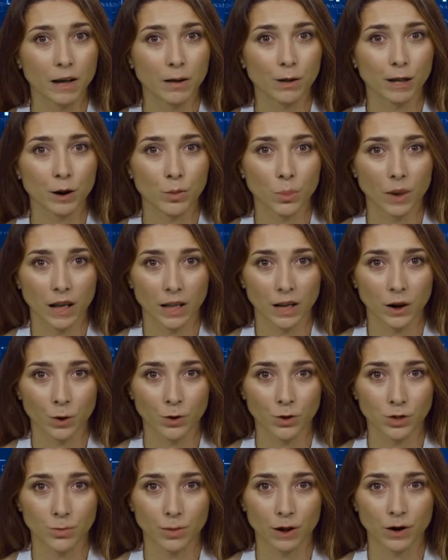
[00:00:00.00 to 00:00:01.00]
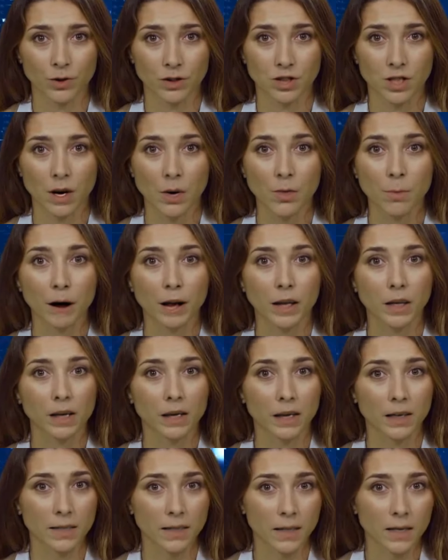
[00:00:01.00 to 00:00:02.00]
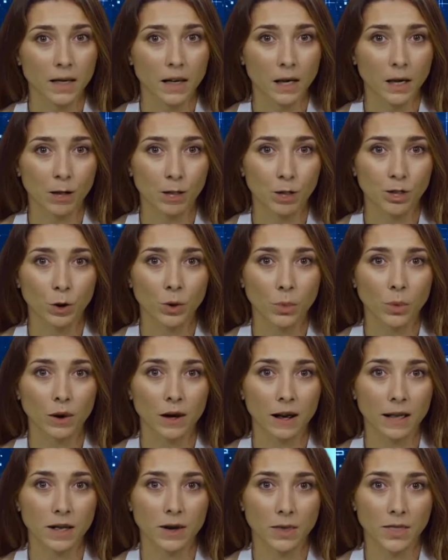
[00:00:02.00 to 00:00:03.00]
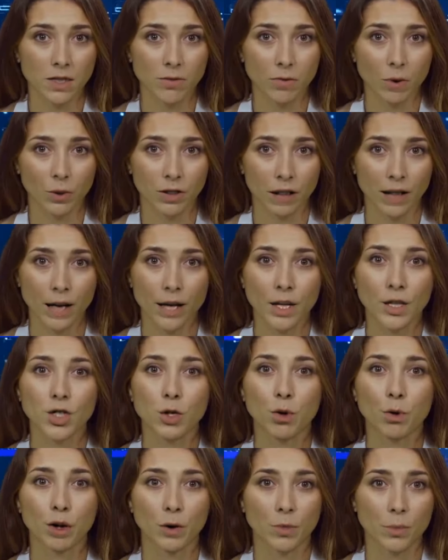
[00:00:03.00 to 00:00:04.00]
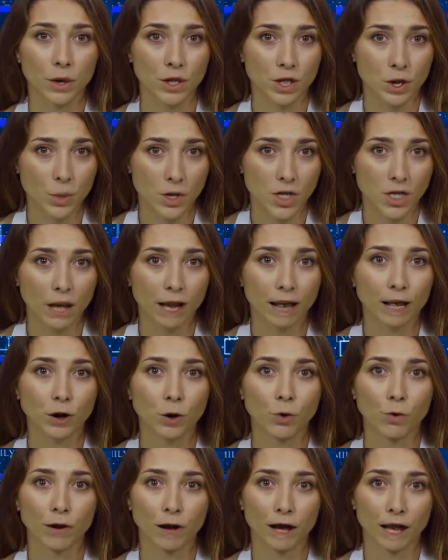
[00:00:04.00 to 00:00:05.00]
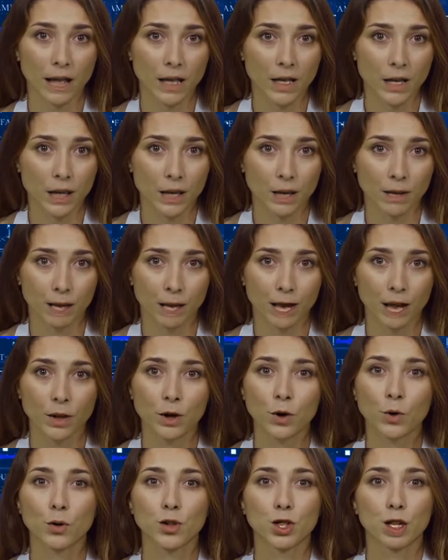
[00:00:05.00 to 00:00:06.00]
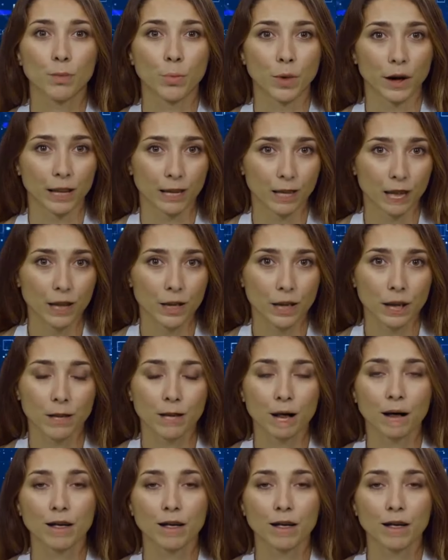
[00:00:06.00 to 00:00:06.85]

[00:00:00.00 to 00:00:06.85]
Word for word: и минимального успеха с Албанией. К слову, ранее вспомнили историю противостояния Украины и Грузии перед Лигой